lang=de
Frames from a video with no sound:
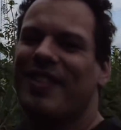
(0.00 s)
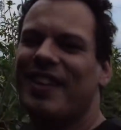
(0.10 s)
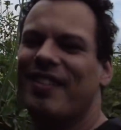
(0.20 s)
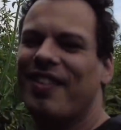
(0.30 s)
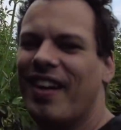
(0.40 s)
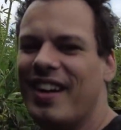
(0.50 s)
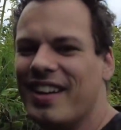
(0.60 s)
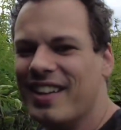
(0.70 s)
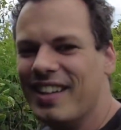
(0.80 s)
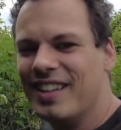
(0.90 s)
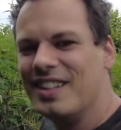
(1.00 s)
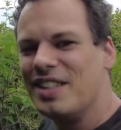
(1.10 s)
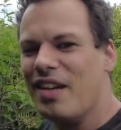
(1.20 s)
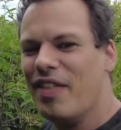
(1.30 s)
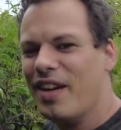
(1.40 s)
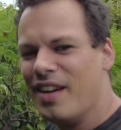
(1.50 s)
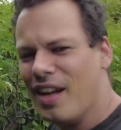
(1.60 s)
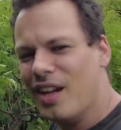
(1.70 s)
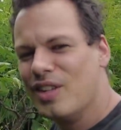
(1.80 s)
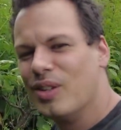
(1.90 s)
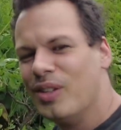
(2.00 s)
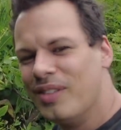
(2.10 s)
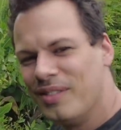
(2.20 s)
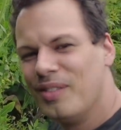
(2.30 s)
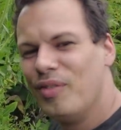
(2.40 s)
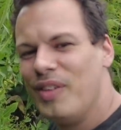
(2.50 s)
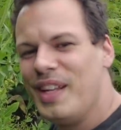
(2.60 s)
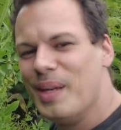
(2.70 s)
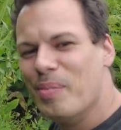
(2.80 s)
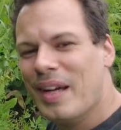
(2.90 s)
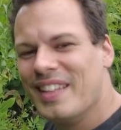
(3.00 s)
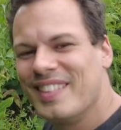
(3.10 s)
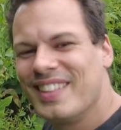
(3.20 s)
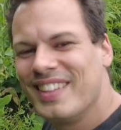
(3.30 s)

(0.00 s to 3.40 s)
auf jeden Fall. Stefan, also Pflege passt.